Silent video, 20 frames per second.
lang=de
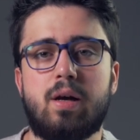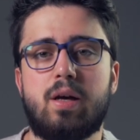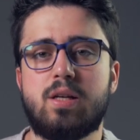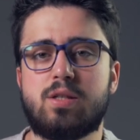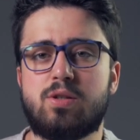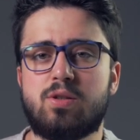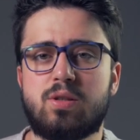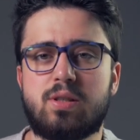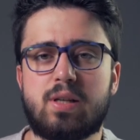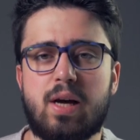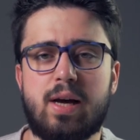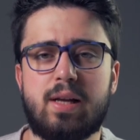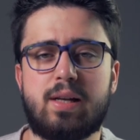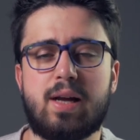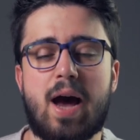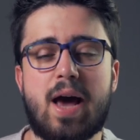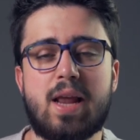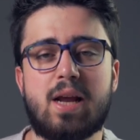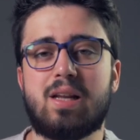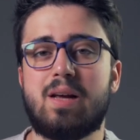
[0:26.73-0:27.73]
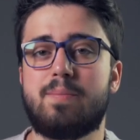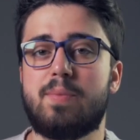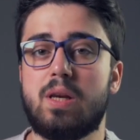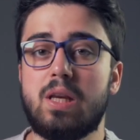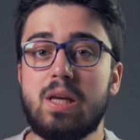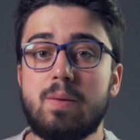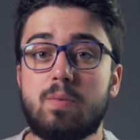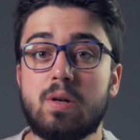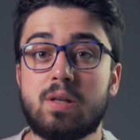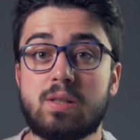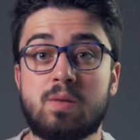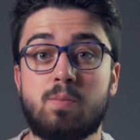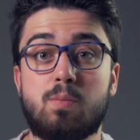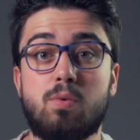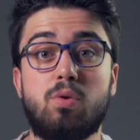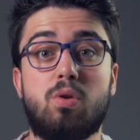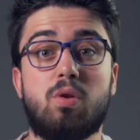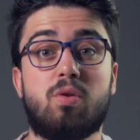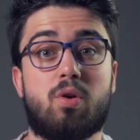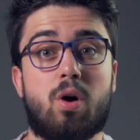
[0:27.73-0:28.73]
ist zurzeit einer der beliebtesten
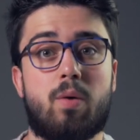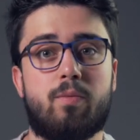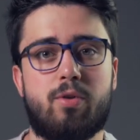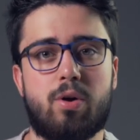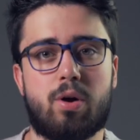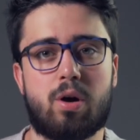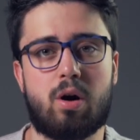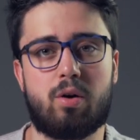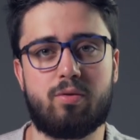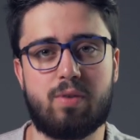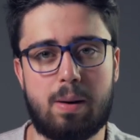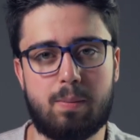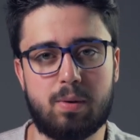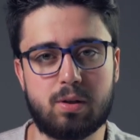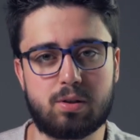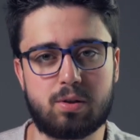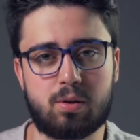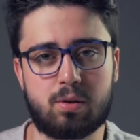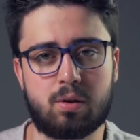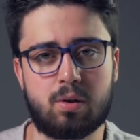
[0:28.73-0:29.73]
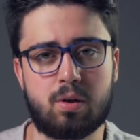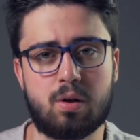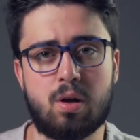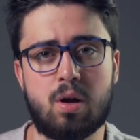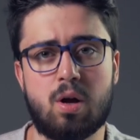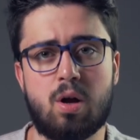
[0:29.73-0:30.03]
Bluetooth-Kopfhörer auf Amazon